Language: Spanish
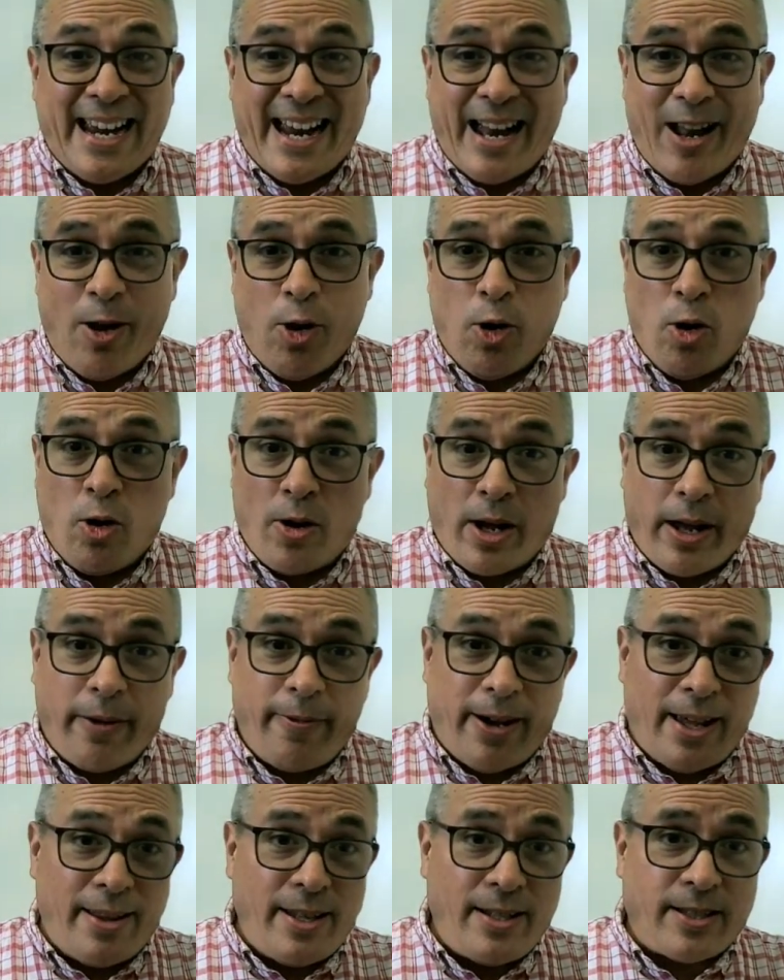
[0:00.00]
lo que
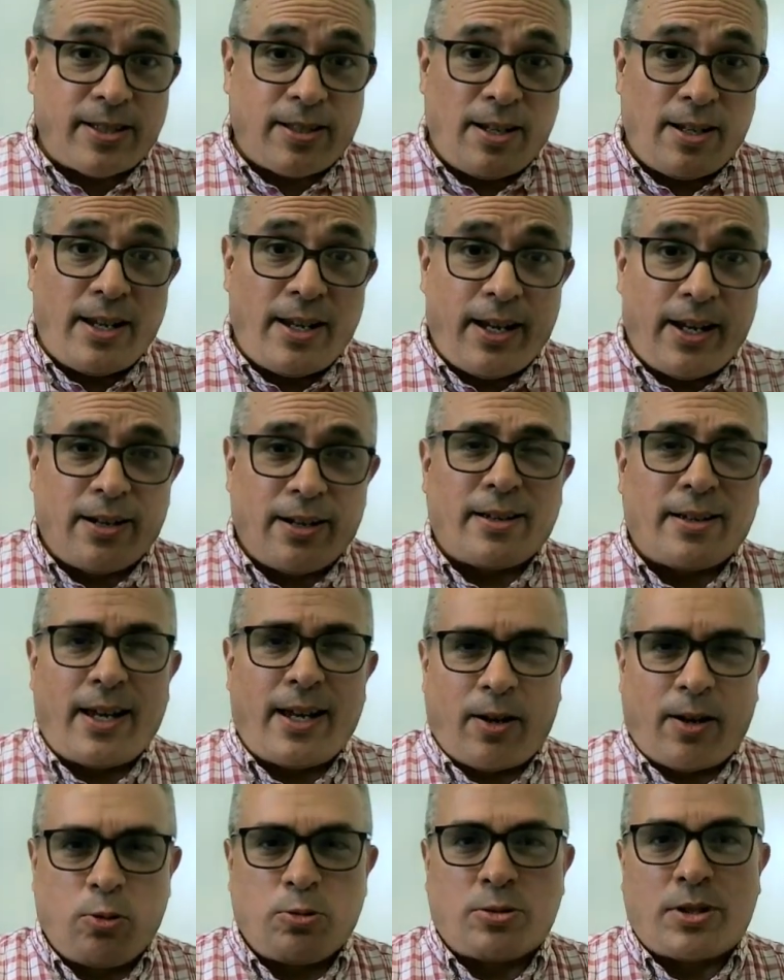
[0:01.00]
va a distinguir
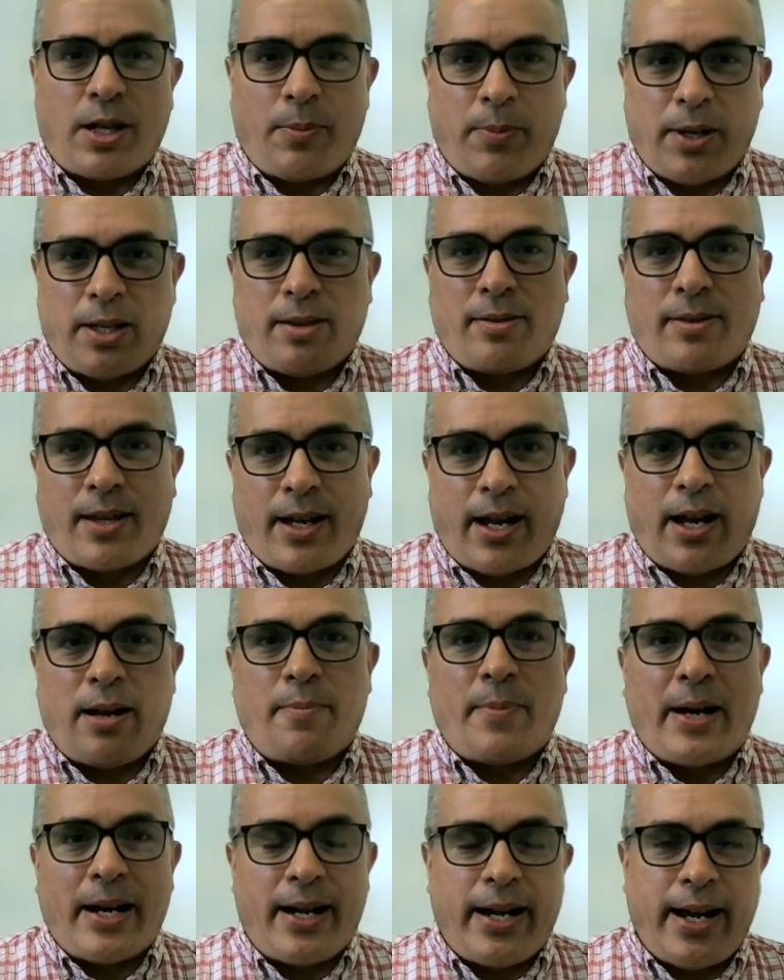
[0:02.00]
es justamente
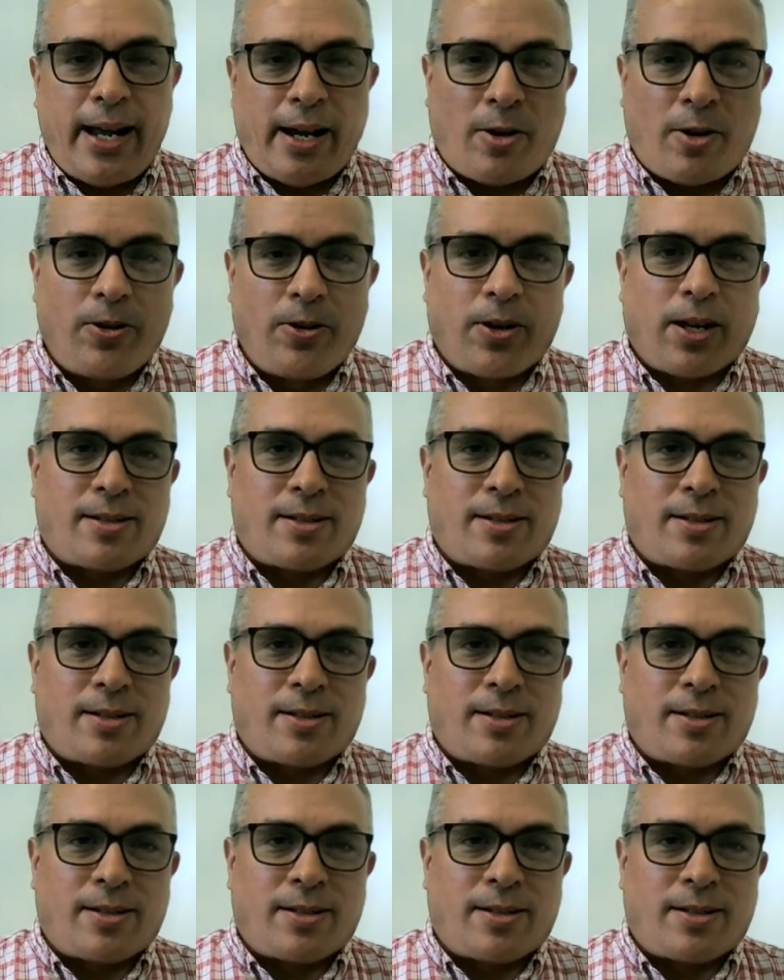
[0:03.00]
el manejo